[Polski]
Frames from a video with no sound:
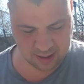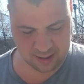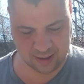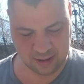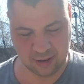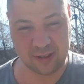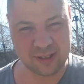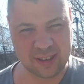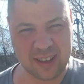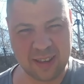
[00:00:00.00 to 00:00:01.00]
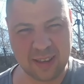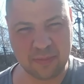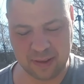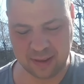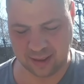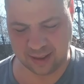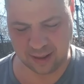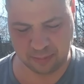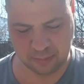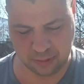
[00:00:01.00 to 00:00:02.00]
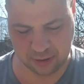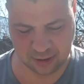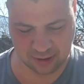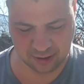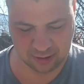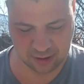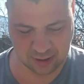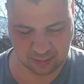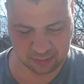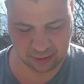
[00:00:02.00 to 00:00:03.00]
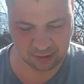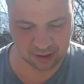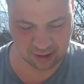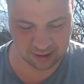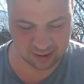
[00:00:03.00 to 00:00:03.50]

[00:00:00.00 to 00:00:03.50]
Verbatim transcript: Tylko czy ten spis jest na początku, czy na przodzie?